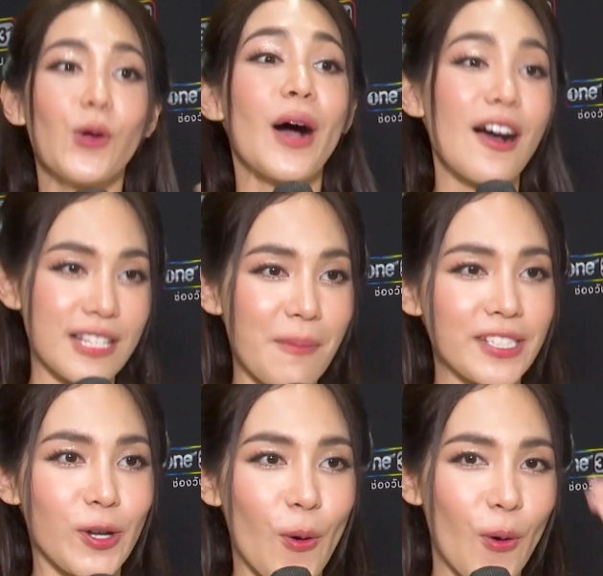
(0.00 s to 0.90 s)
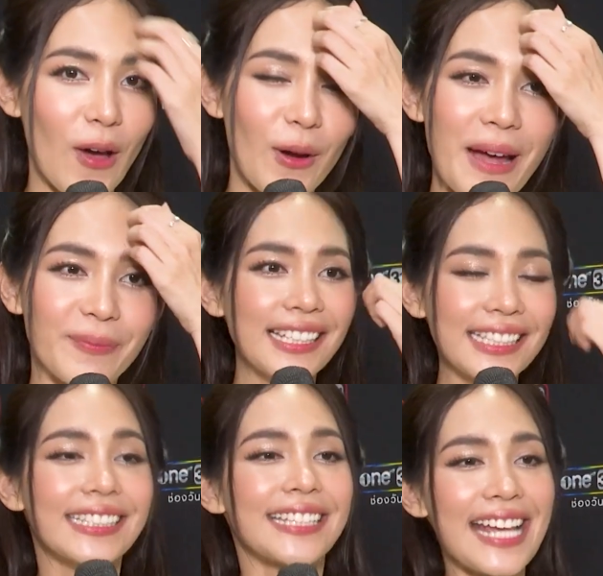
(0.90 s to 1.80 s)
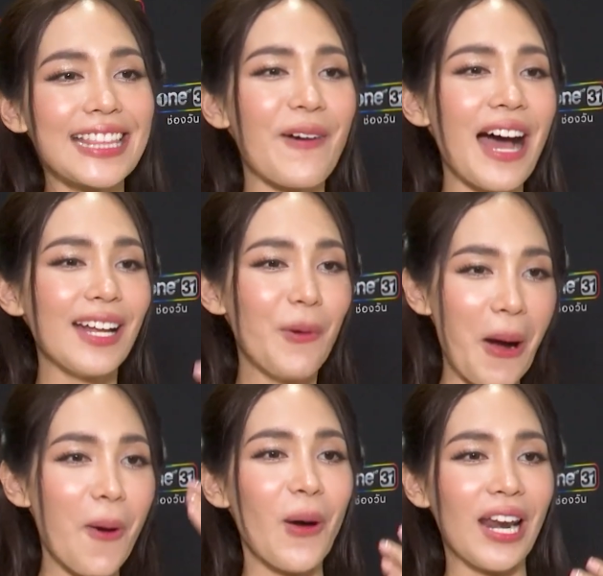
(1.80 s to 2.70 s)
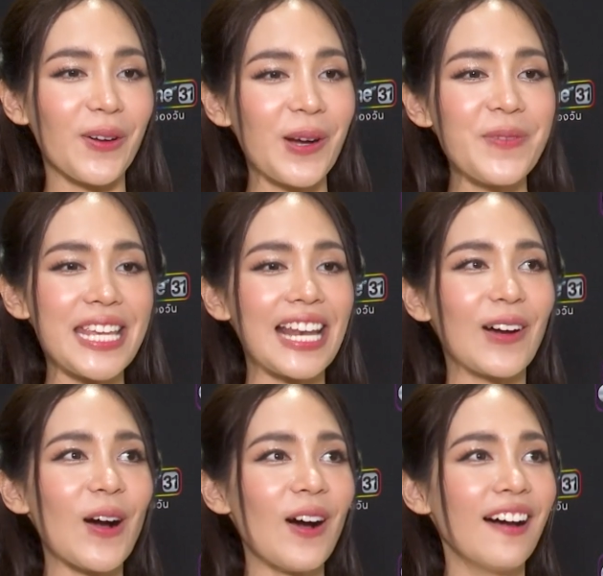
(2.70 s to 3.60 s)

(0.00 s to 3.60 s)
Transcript: รู้ว่าเขาจะมาโชว์เราก็แบบตื่นเต้นแต่ว่าหัวโขนเราก็มีเรา